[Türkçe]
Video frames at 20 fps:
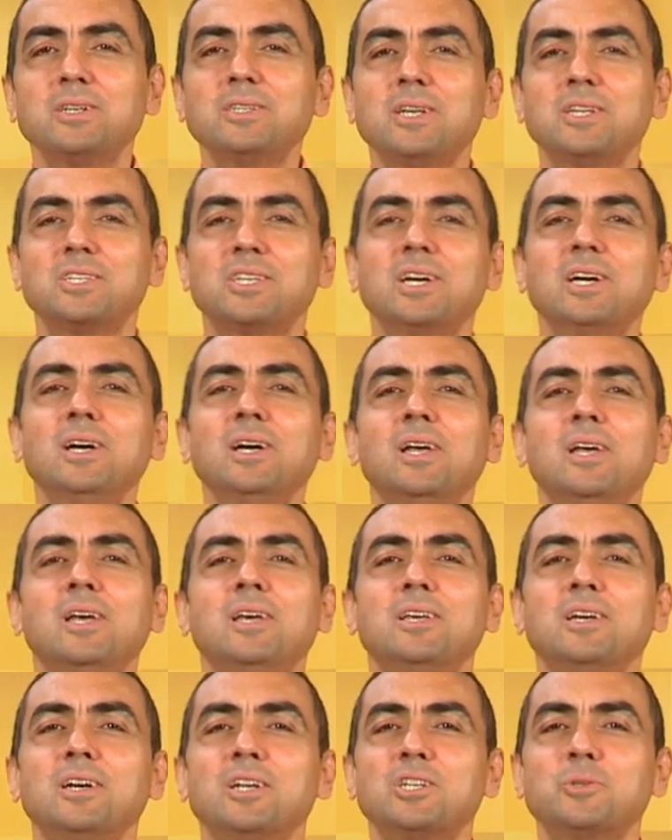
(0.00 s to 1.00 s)
Kısaca
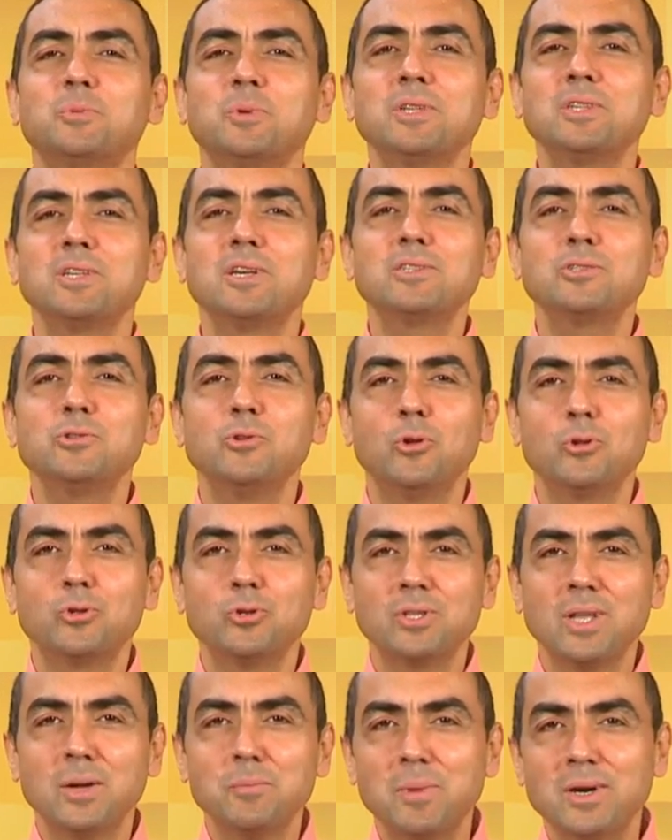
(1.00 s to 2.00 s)
yarışmanın nasıl
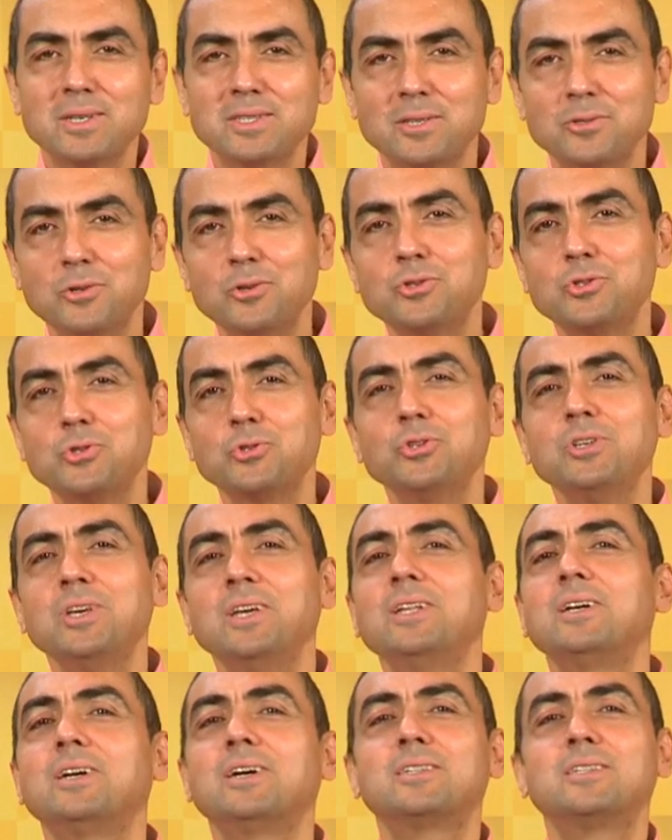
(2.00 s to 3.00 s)
olduğundan bahsediyoruz. Çünkü
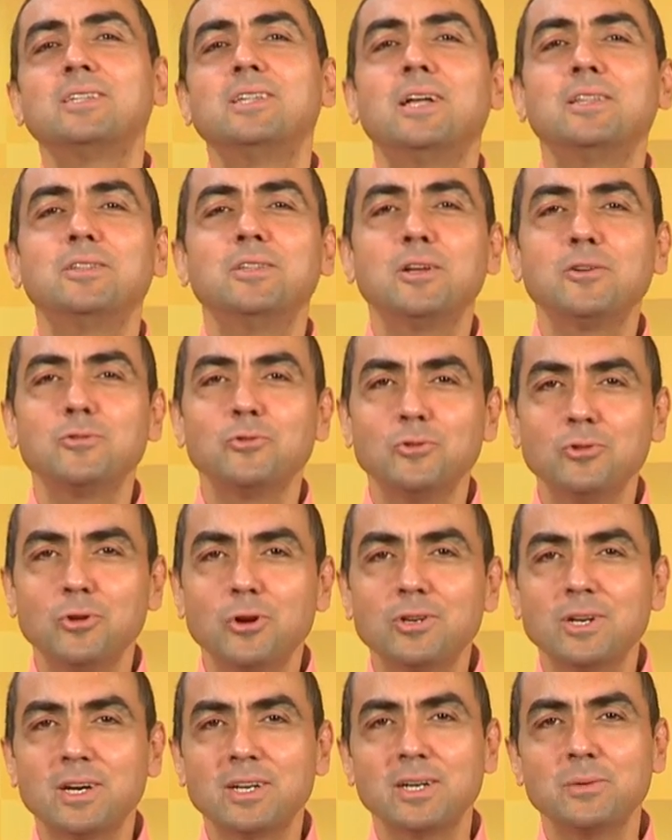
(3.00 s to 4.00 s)
yeni katılanlar
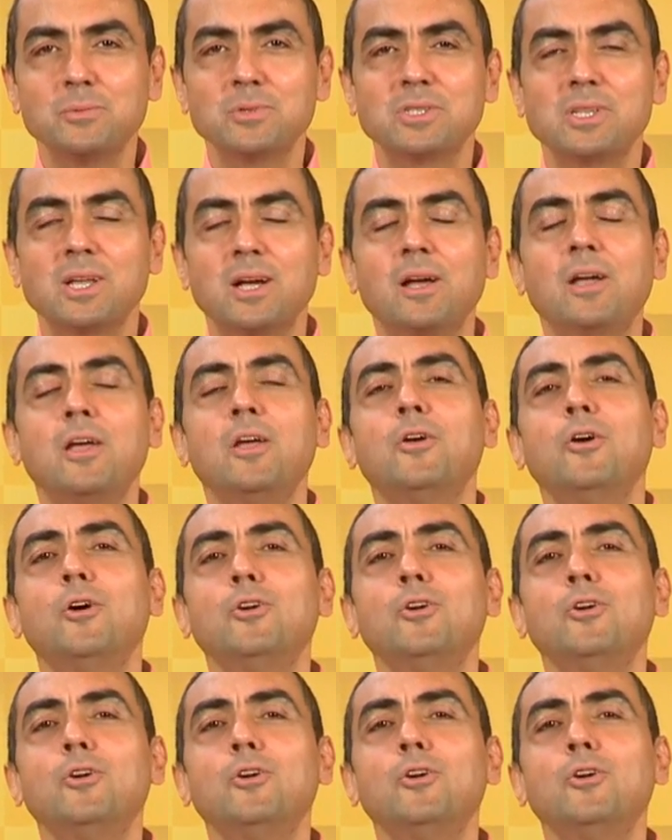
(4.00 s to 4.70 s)
oluyor aramızda.